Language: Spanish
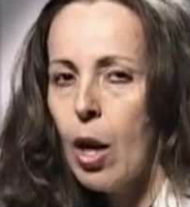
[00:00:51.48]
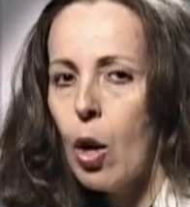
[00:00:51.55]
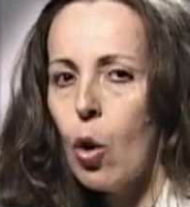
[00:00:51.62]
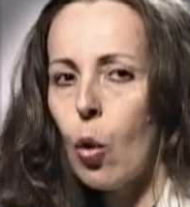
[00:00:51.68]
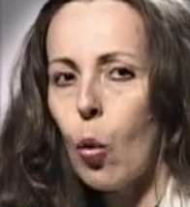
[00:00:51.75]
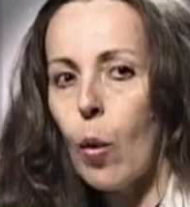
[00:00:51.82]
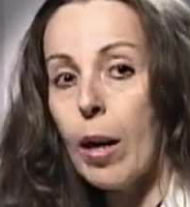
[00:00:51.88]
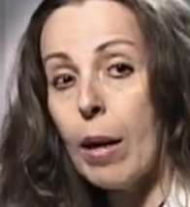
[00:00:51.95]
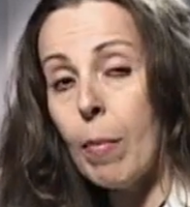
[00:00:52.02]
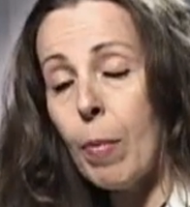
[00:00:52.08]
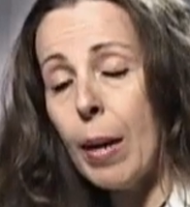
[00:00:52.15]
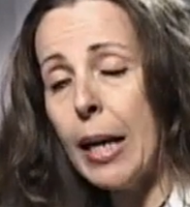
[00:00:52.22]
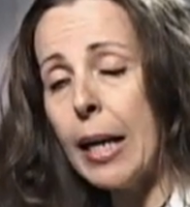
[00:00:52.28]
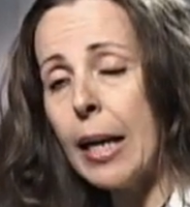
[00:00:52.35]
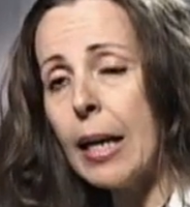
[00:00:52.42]
lo cual
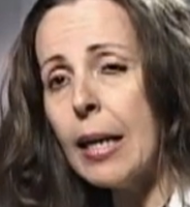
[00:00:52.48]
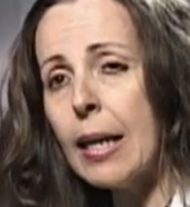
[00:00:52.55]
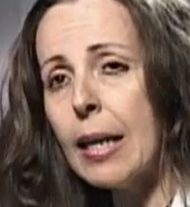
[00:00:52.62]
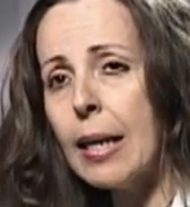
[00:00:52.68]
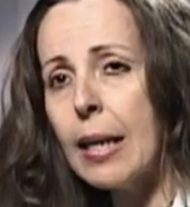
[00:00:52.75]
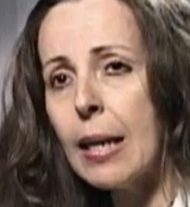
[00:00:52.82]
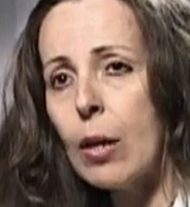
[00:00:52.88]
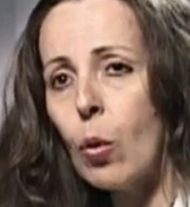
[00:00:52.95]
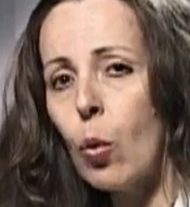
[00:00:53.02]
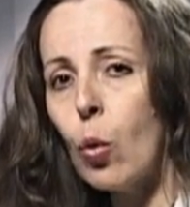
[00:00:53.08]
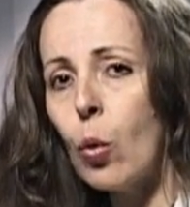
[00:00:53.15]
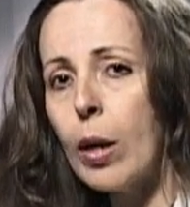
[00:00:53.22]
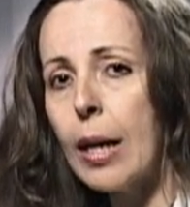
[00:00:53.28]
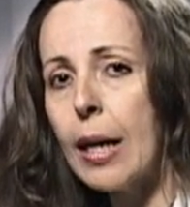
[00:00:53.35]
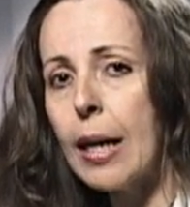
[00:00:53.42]
implica
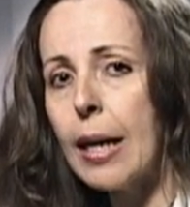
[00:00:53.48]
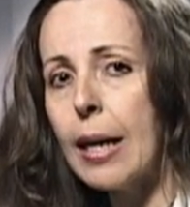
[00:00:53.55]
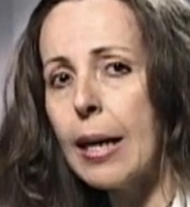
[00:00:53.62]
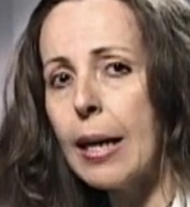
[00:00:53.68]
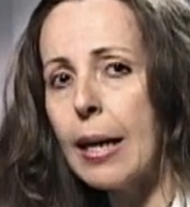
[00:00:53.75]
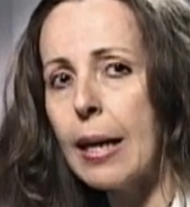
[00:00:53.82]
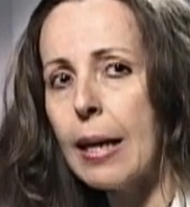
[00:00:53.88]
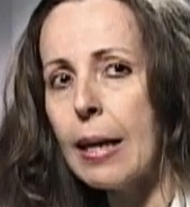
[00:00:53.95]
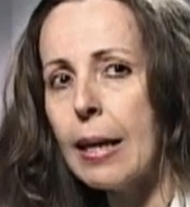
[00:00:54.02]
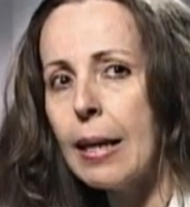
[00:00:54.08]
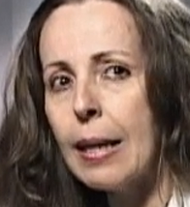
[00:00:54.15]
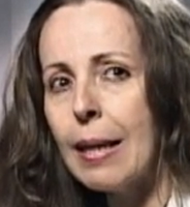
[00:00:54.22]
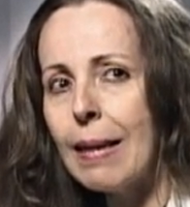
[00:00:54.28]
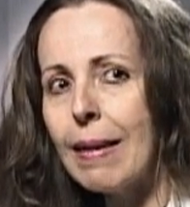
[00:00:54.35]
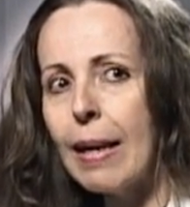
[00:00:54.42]
una
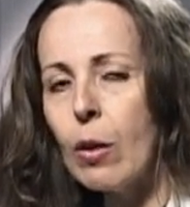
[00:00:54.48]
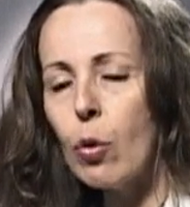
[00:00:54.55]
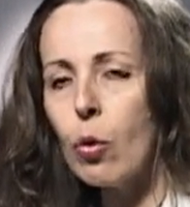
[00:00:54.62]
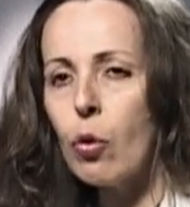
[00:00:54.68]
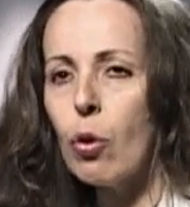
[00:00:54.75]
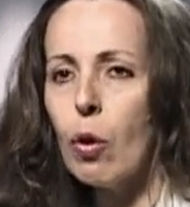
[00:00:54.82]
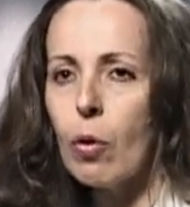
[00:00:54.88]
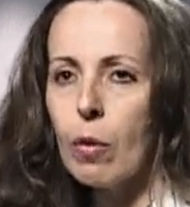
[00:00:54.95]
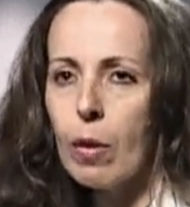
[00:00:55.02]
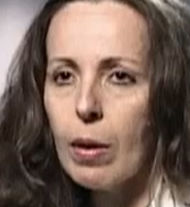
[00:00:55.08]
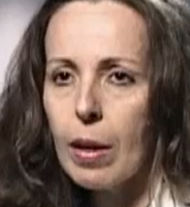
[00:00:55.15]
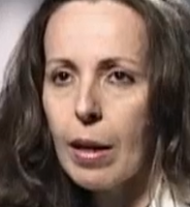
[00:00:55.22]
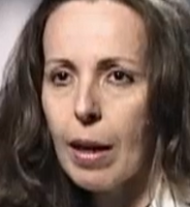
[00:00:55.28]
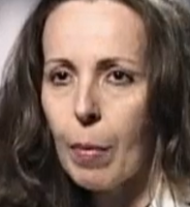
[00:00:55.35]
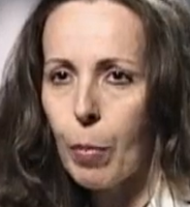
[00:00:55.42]
seducción
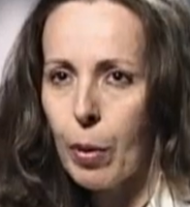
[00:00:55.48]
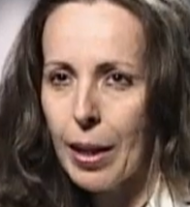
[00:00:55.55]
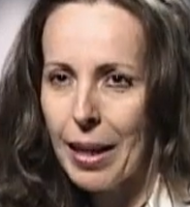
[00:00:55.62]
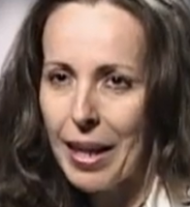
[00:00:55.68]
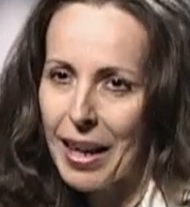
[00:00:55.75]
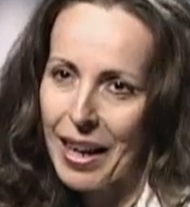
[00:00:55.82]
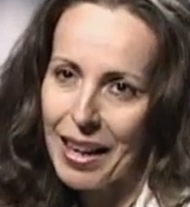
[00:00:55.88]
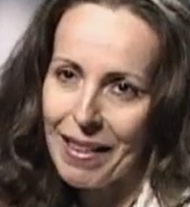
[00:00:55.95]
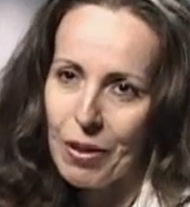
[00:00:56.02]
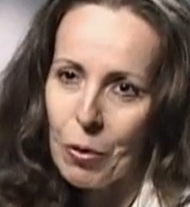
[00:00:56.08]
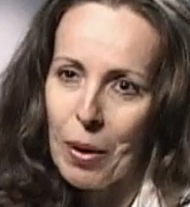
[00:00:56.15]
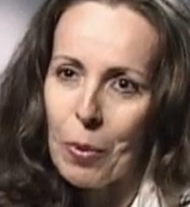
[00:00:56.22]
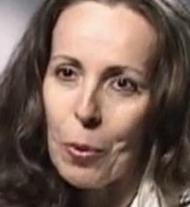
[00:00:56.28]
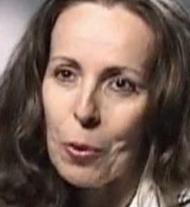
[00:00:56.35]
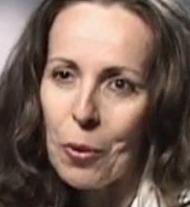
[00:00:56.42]
que puede llegar a ser
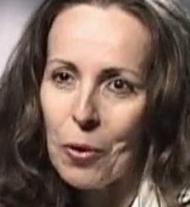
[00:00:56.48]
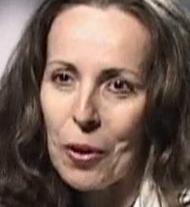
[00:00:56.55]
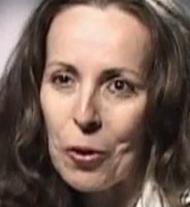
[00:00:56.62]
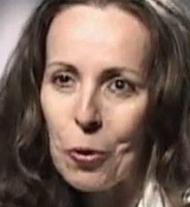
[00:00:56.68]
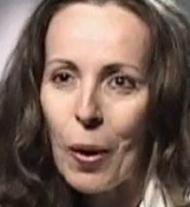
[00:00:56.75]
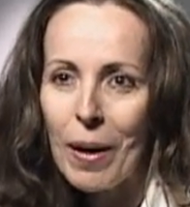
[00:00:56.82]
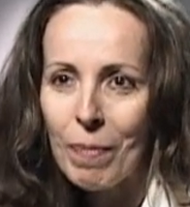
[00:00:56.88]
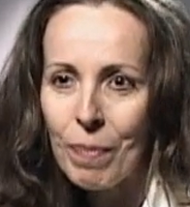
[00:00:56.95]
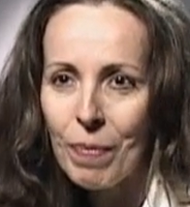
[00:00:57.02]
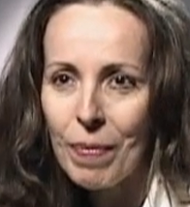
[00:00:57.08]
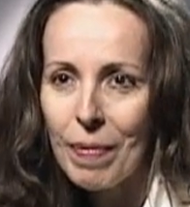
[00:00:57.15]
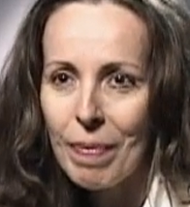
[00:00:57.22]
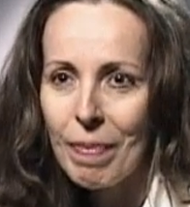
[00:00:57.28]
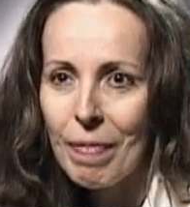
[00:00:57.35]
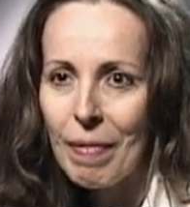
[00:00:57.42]
un abuso sexual
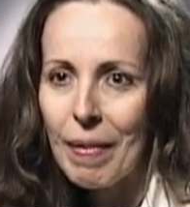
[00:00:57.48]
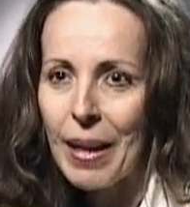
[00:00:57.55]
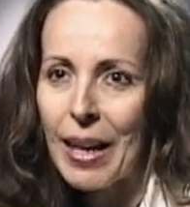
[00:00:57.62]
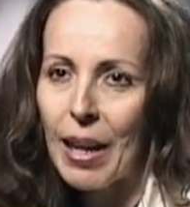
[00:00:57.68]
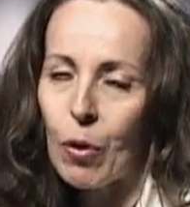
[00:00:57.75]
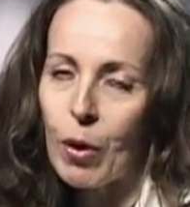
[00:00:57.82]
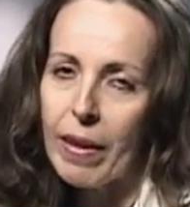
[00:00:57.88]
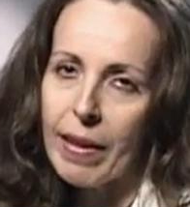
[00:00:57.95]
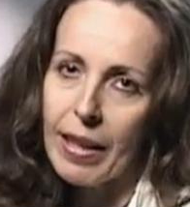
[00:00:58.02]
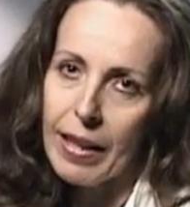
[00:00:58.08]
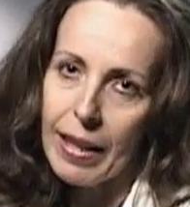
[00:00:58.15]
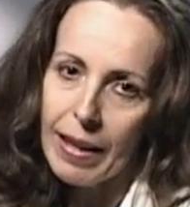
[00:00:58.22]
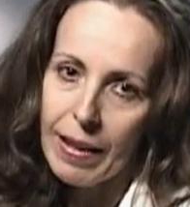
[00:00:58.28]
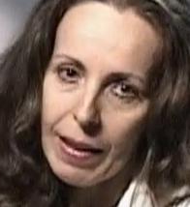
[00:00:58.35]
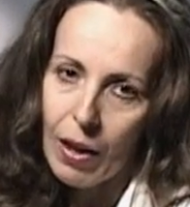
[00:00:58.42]
en
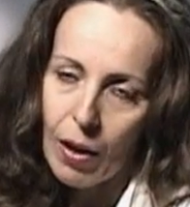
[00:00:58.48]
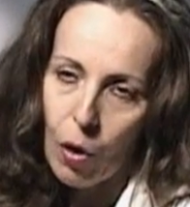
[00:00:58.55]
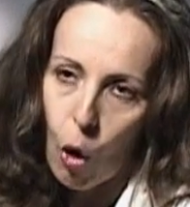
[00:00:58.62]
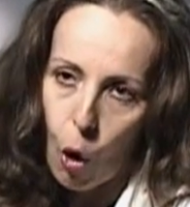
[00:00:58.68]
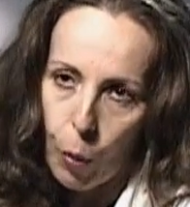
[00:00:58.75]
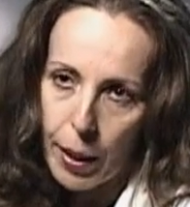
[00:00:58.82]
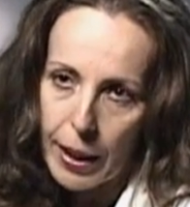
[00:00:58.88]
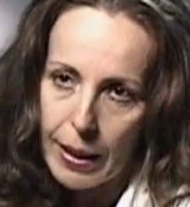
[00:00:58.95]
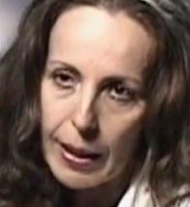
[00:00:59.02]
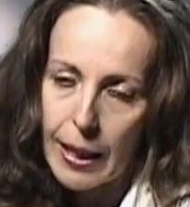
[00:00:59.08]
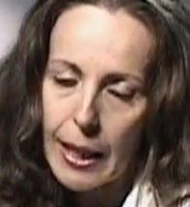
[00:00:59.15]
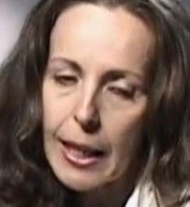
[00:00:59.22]
adolescentes jóvenes.